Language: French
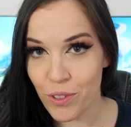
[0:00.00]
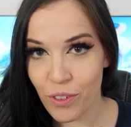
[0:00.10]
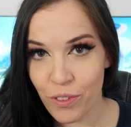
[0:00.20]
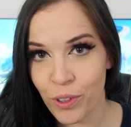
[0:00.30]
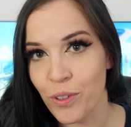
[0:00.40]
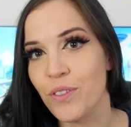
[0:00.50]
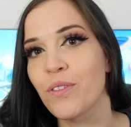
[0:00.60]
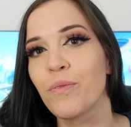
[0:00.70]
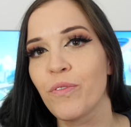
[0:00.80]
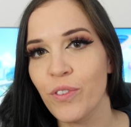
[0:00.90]
on se
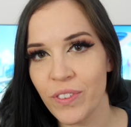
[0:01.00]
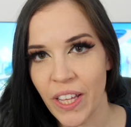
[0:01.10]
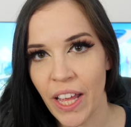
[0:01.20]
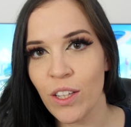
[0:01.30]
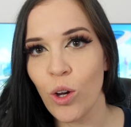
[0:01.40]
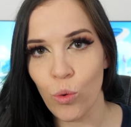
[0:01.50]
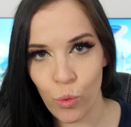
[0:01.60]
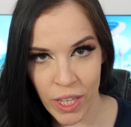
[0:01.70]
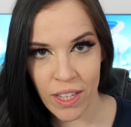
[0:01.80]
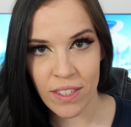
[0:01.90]
refocus. Fontaine,
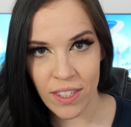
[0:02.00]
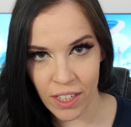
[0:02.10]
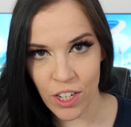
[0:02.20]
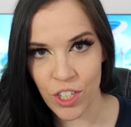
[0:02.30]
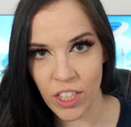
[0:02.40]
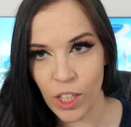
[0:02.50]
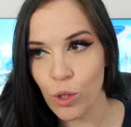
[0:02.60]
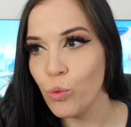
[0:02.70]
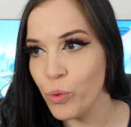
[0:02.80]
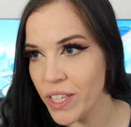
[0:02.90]
oui, c'est
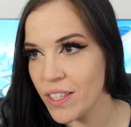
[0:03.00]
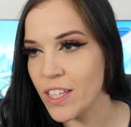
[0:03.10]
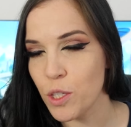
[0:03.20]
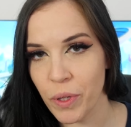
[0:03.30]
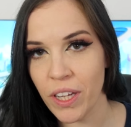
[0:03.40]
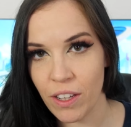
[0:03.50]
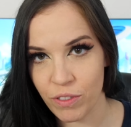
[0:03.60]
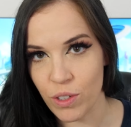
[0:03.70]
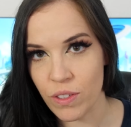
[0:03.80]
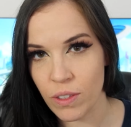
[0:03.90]
cliché, oui, c'est inspiré de la
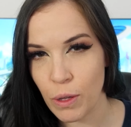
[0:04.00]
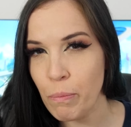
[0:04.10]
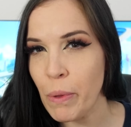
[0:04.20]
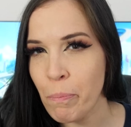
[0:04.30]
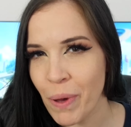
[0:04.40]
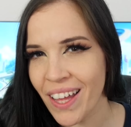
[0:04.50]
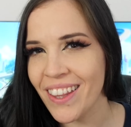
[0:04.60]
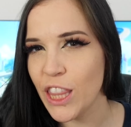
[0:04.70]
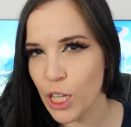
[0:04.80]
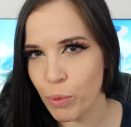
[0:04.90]
France. Mais pas
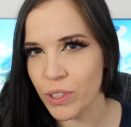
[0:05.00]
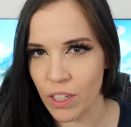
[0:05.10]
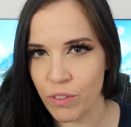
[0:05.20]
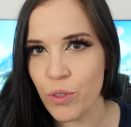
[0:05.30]
n'importe quelle